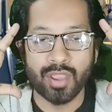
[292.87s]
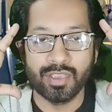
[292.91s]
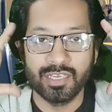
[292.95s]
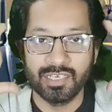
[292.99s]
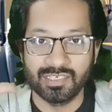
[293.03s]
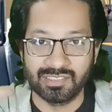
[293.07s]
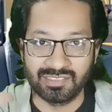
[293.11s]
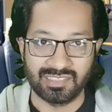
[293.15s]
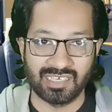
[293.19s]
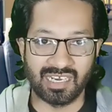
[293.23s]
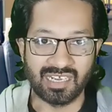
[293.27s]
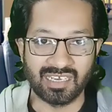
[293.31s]

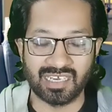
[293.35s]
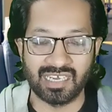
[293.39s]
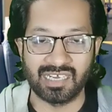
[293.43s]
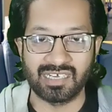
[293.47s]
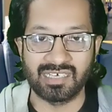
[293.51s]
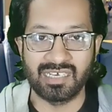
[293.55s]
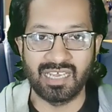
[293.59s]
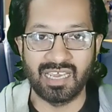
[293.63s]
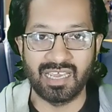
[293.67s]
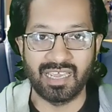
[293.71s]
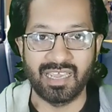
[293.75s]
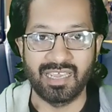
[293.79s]
इस तरह
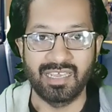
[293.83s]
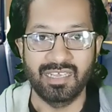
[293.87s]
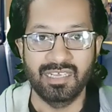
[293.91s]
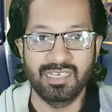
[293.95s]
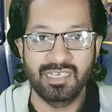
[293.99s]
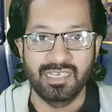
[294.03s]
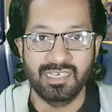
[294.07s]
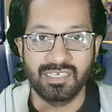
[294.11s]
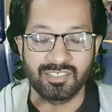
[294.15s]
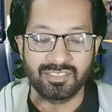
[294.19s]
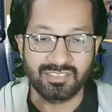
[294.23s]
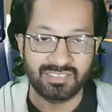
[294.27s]
करना है
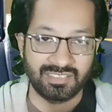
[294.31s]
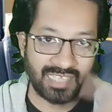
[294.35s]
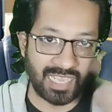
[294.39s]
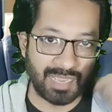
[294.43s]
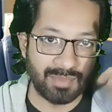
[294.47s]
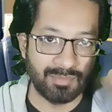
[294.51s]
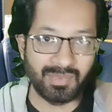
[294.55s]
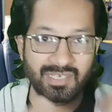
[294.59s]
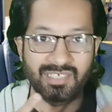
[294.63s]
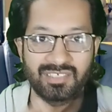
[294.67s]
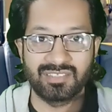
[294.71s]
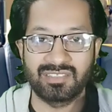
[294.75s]

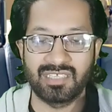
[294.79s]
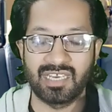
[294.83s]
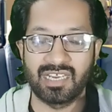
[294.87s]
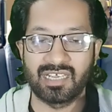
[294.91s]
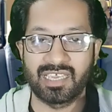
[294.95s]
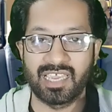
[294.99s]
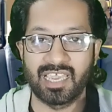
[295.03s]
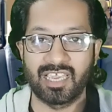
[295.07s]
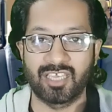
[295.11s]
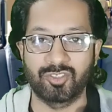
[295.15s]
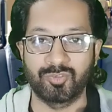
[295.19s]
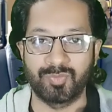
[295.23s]
सेम इस तरह
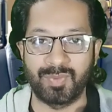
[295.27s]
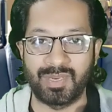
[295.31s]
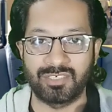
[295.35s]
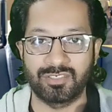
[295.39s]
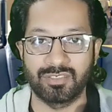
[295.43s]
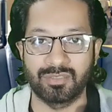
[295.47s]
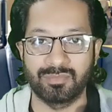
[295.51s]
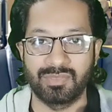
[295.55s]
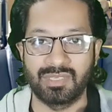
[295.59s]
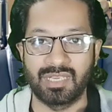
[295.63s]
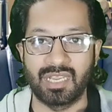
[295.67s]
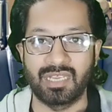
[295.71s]
के
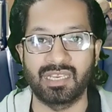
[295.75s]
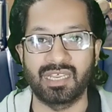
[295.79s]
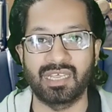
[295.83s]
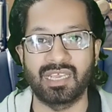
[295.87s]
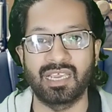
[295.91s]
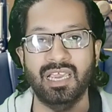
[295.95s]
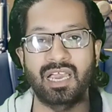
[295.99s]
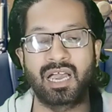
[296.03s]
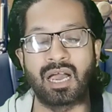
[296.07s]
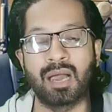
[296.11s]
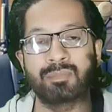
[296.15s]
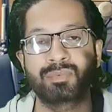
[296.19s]
एक्सप्रेशन बनाने
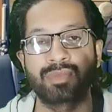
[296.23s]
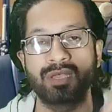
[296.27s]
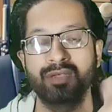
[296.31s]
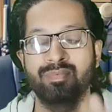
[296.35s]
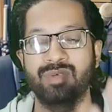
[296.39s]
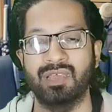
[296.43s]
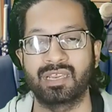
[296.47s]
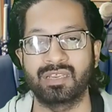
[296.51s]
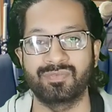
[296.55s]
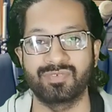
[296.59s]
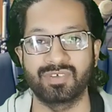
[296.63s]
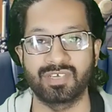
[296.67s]
हैं आपकी
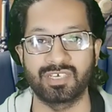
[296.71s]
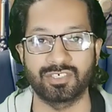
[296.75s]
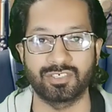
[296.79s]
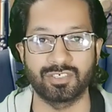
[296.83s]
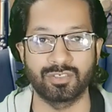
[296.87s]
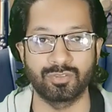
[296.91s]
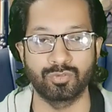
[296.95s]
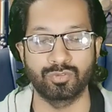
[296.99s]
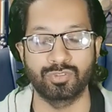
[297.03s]
वेरिफिकेशन